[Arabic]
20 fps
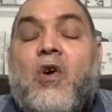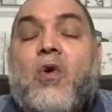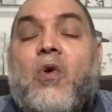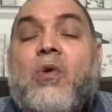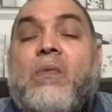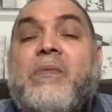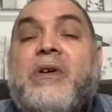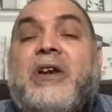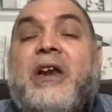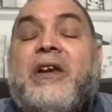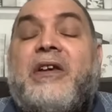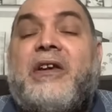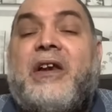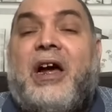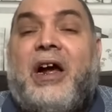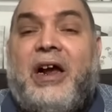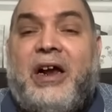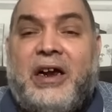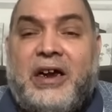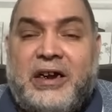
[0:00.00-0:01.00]
ومن
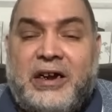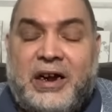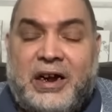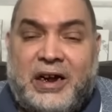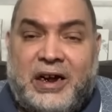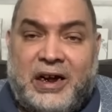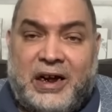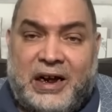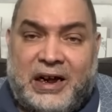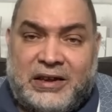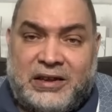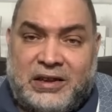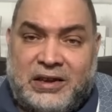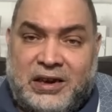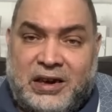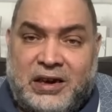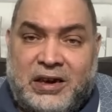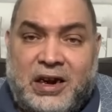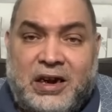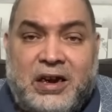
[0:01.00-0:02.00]
الناحية
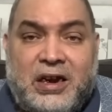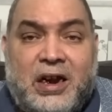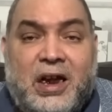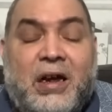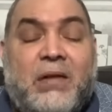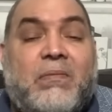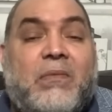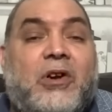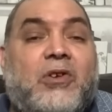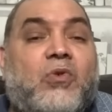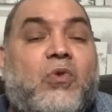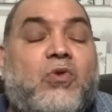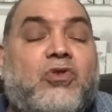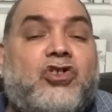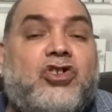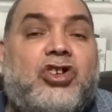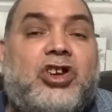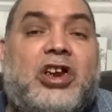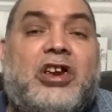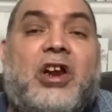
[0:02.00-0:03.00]
الدينية
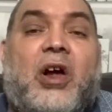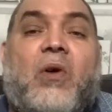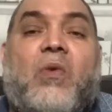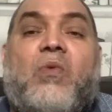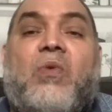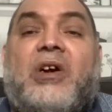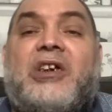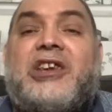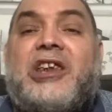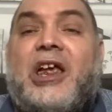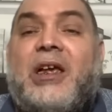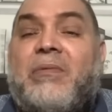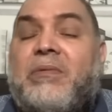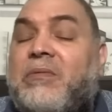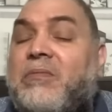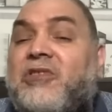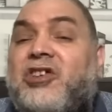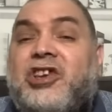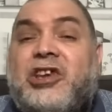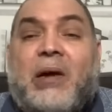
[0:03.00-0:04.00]
ملوش اللي هو
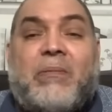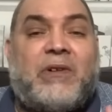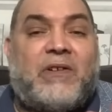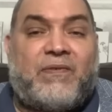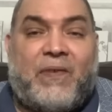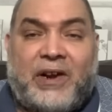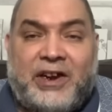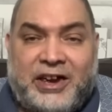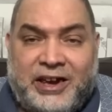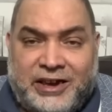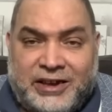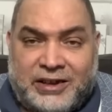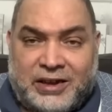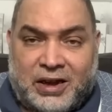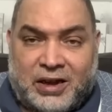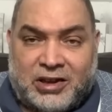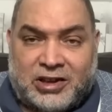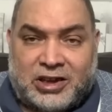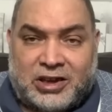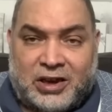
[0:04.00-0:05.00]
ثابت مش ثابت في أي
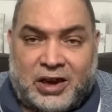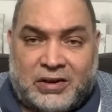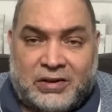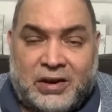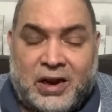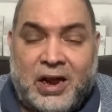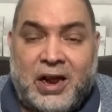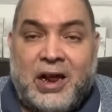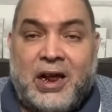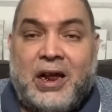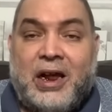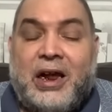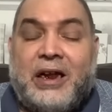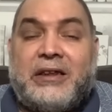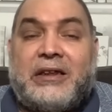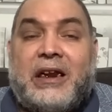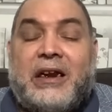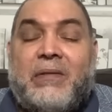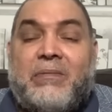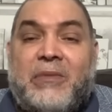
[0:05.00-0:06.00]
حتة أصلا
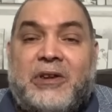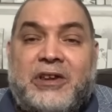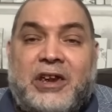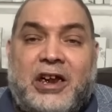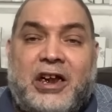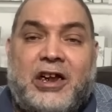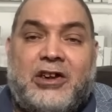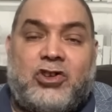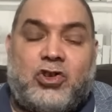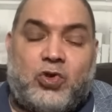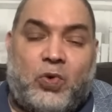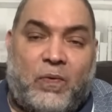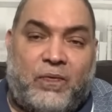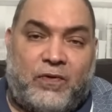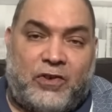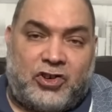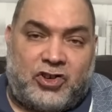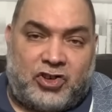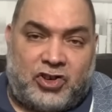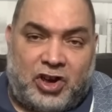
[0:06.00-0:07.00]
أنت لما تيجي
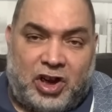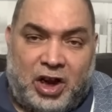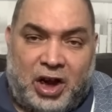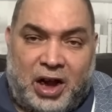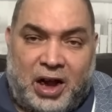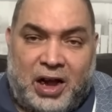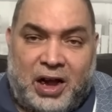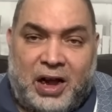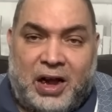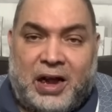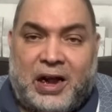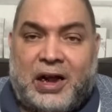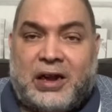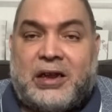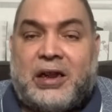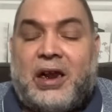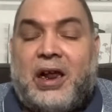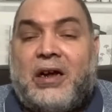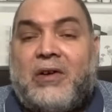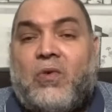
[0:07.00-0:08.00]
تشوف الشيعة
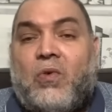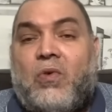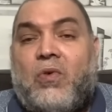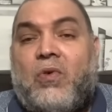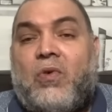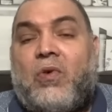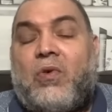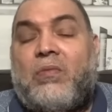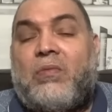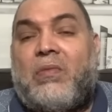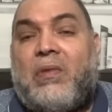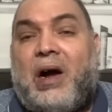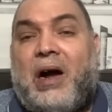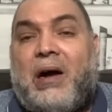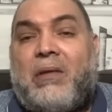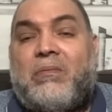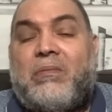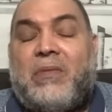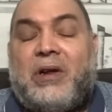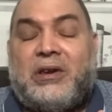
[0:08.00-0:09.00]
هتلاقوهم
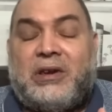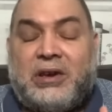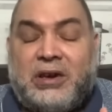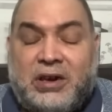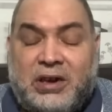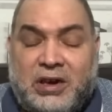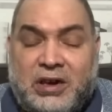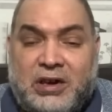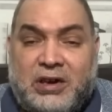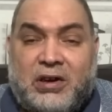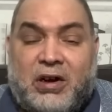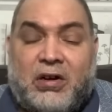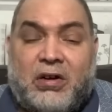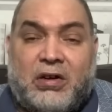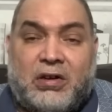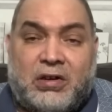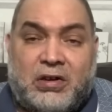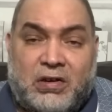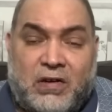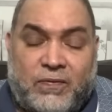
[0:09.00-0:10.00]
عمالين
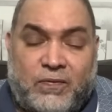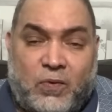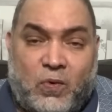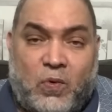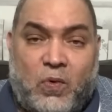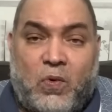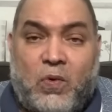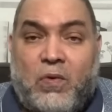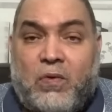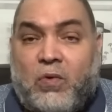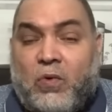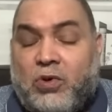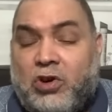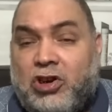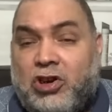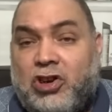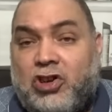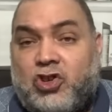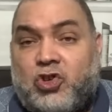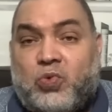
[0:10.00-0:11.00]
يخرفوا
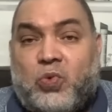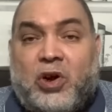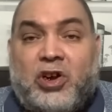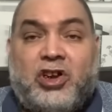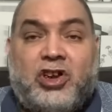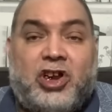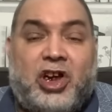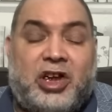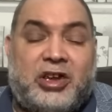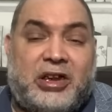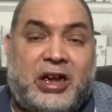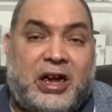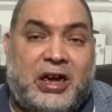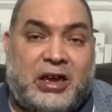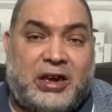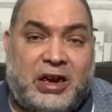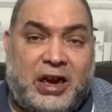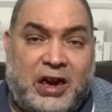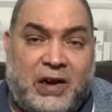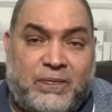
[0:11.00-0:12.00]
كل شوية
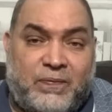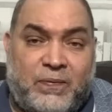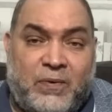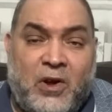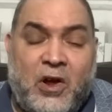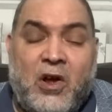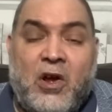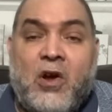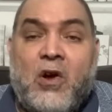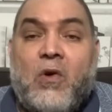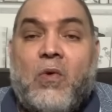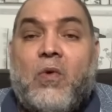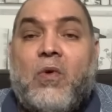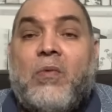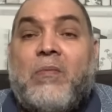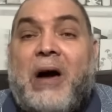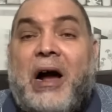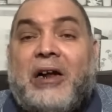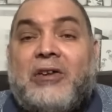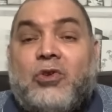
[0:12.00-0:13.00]
تخريف
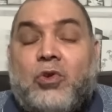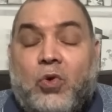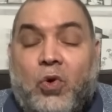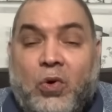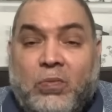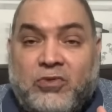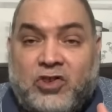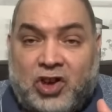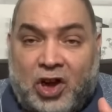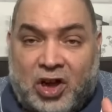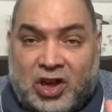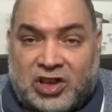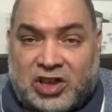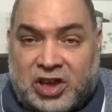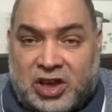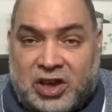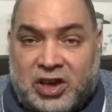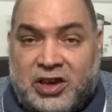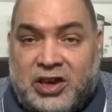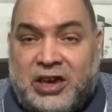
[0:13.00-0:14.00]
وما عندهمش
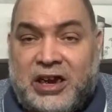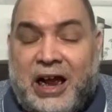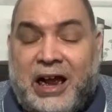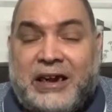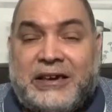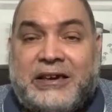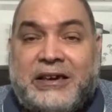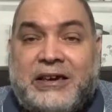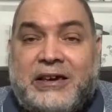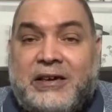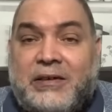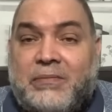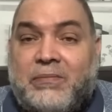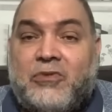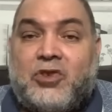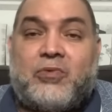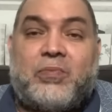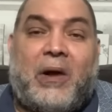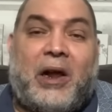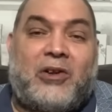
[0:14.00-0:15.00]
اصل يعني
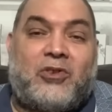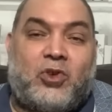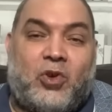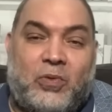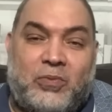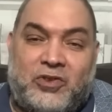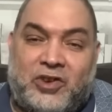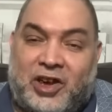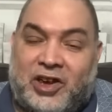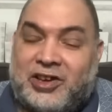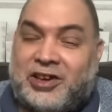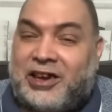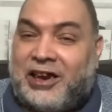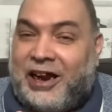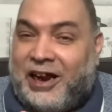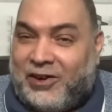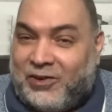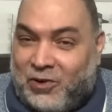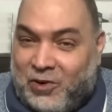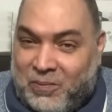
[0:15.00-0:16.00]
مش ما عندهمش اصل
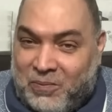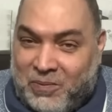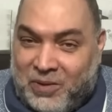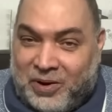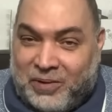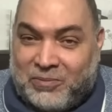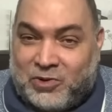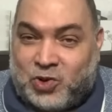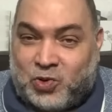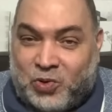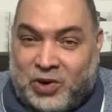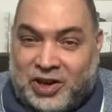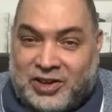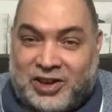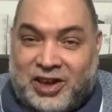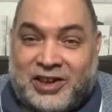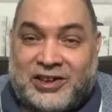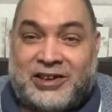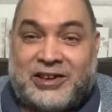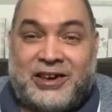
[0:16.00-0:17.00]
يعني هم مش ولاد
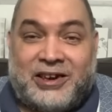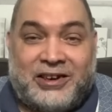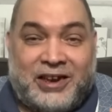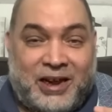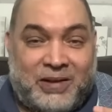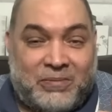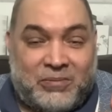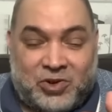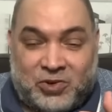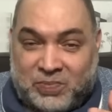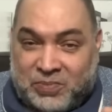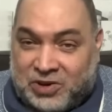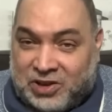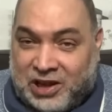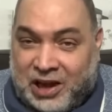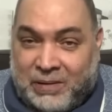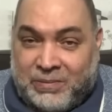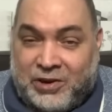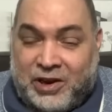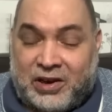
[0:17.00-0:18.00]
اصل لا مش
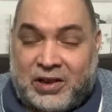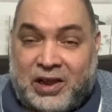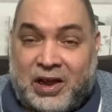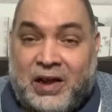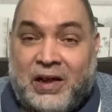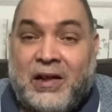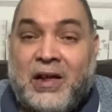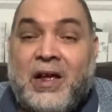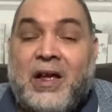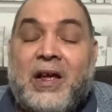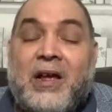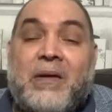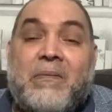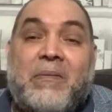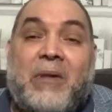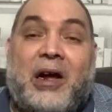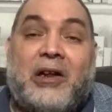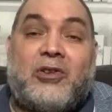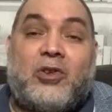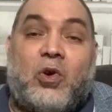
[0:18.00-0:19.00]
بالتعبير ده
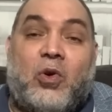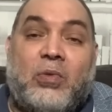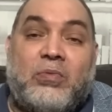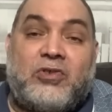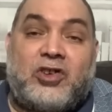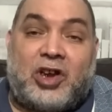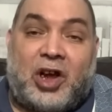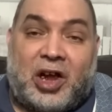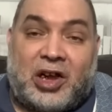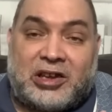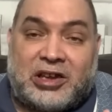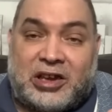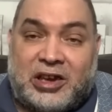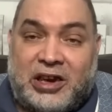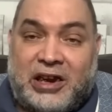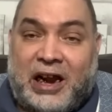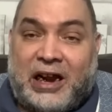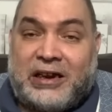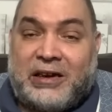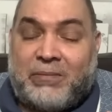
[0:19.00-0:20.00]
ما عندهمش اصل
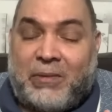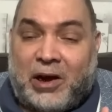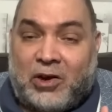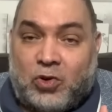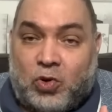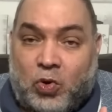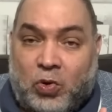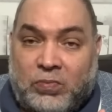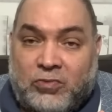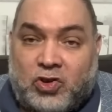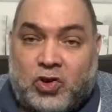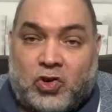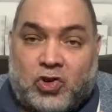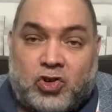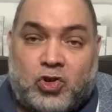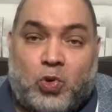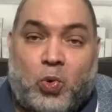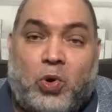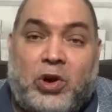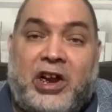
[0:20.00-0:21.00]
يعني ما عندهمش
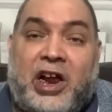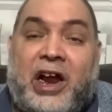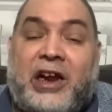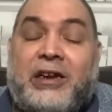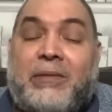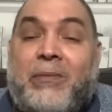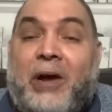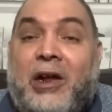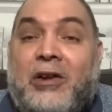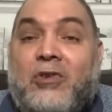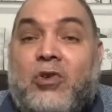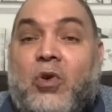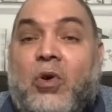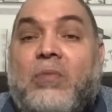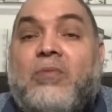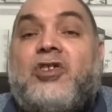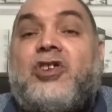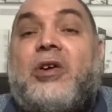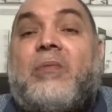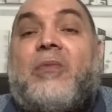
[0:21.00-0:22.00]
اصول يعني ما
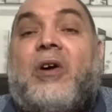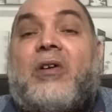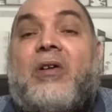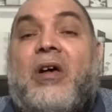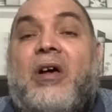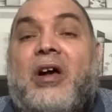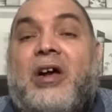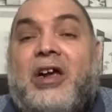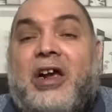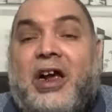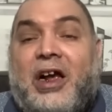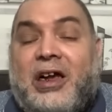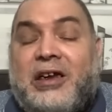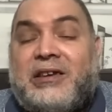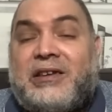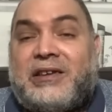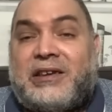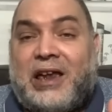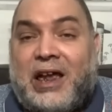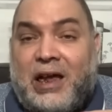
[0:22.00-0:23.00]
عندهمش مراجع
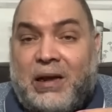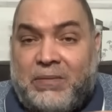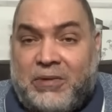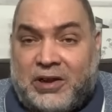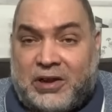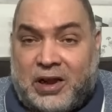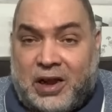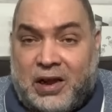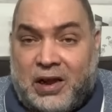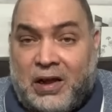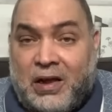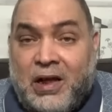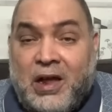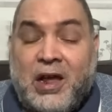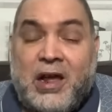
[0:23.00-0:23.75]
ثابته